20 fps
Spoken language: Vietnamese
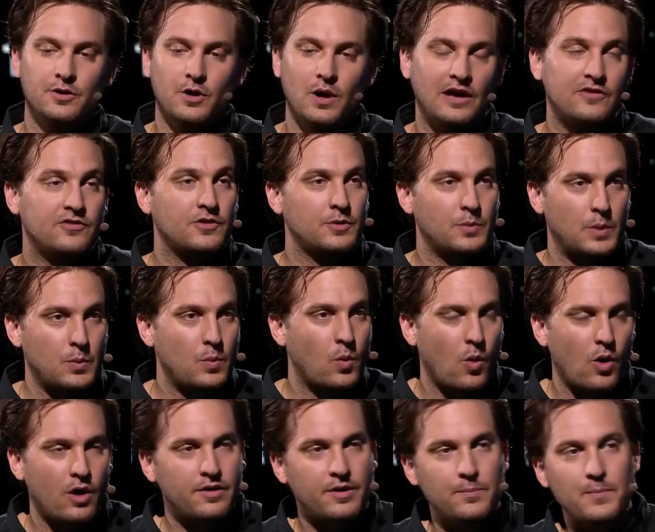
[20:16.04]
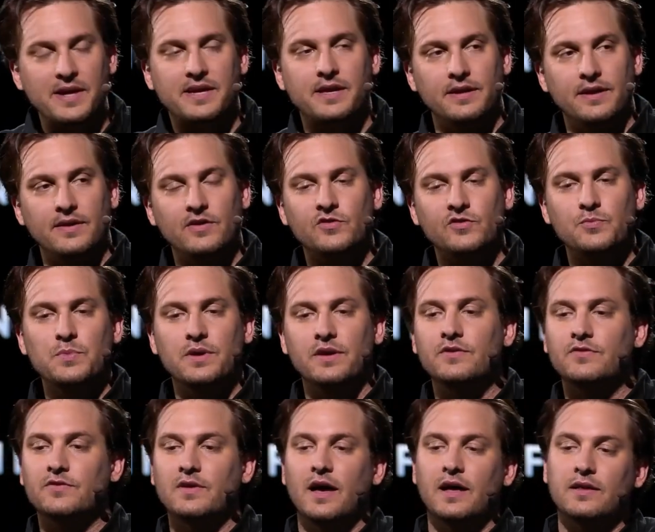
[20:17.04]
xung quanh chúng,
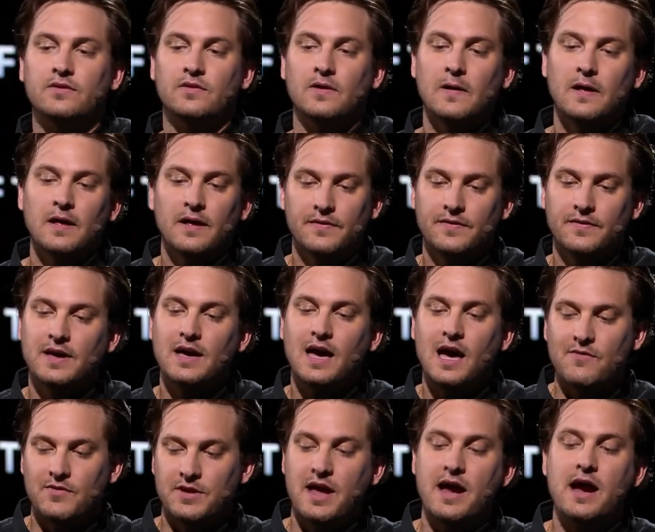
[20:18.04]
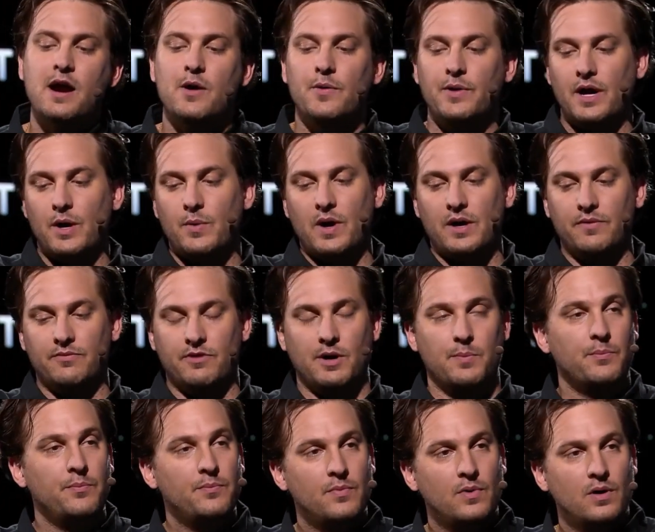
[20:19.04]
nơi tất cả các giao dịch của tất cả các gói
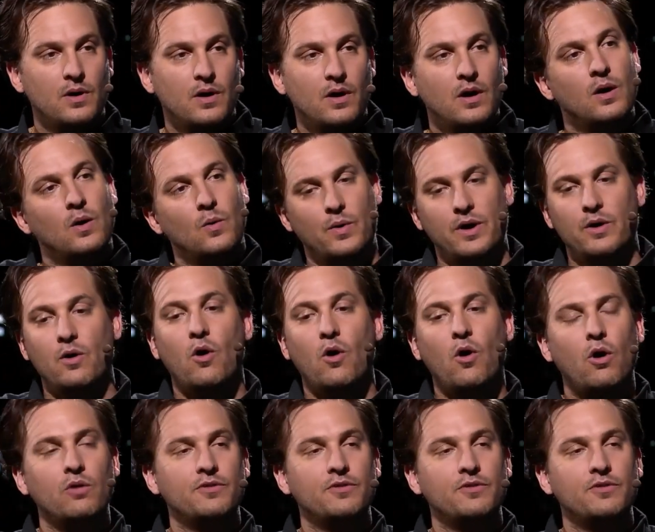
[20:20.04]
bên trong khu vực đó